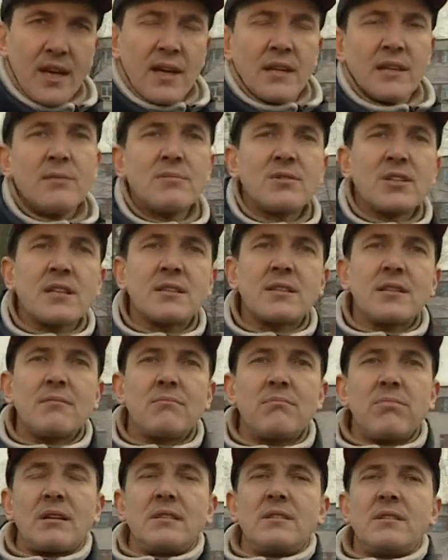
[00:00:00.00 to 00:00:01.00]
Tymczasem
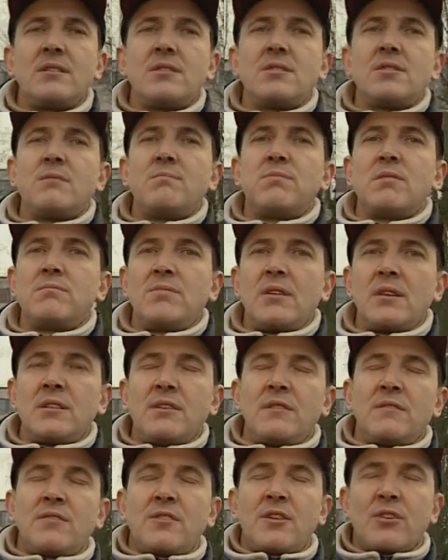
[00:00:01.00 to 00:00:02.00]
bandyci
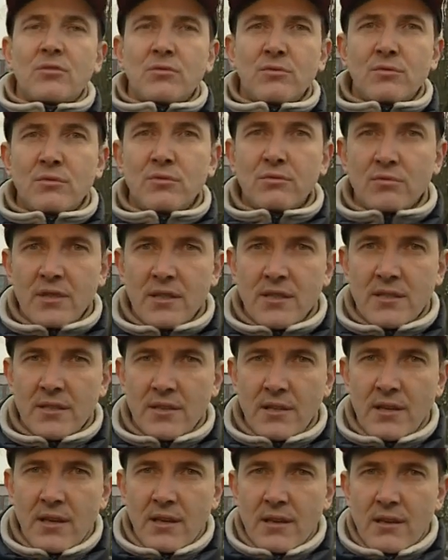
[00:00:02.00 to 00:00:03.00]
pobiegli w kierunku
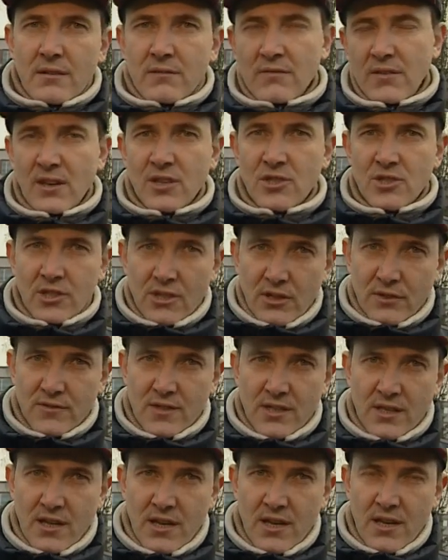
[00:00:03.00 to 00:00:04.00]
ulicy
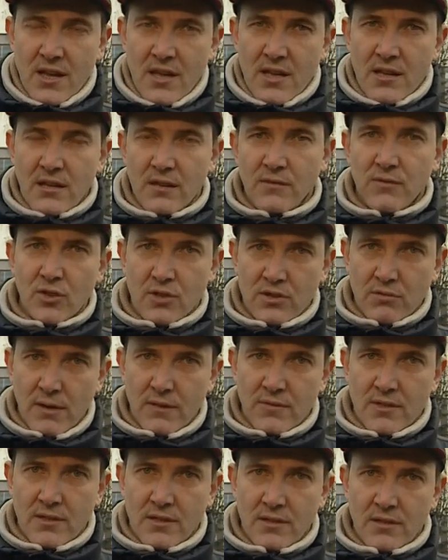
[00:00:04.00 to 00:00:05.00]
Węgrzynowskiej i
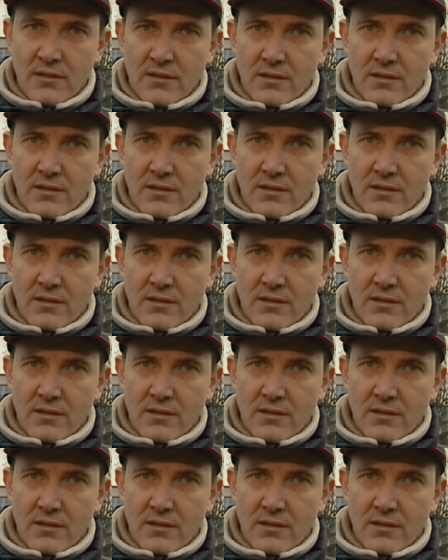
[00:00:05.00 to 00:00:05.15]
Wrocławskiej.